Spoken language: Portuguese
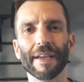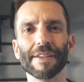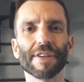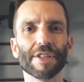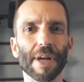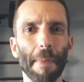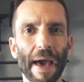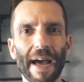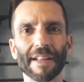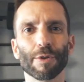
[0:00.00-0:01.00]
que seja
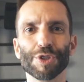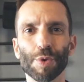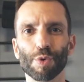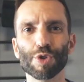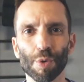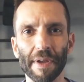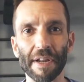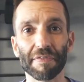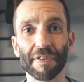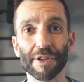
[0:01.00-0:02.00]
barata ou de
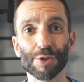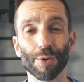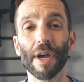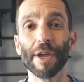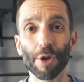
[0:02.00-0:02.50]
custo-benefício.